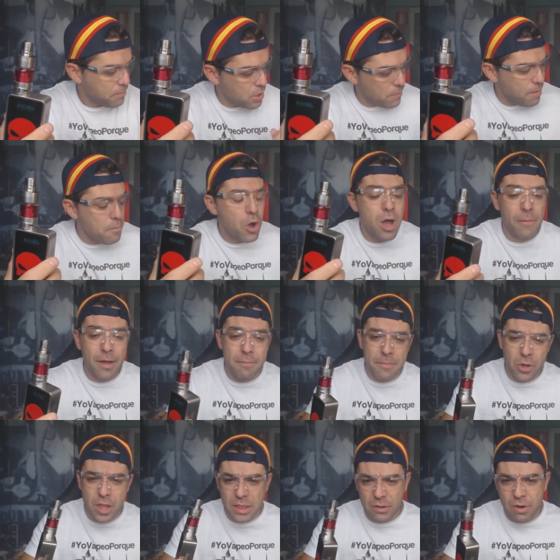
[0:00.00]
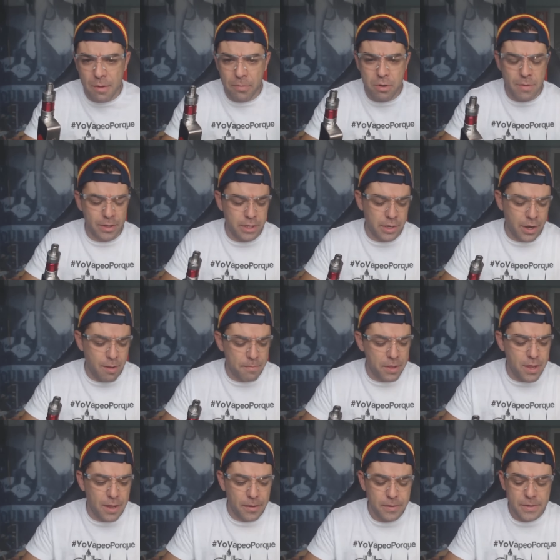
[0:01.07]
Pero vamos a ver, voy a hacer una prueba aquí
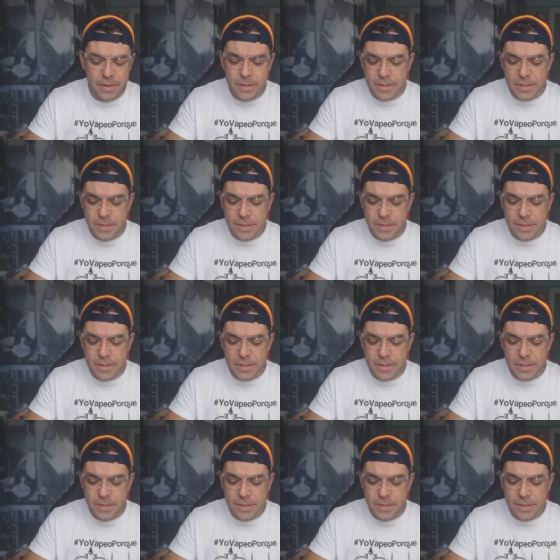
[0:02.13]
rápida.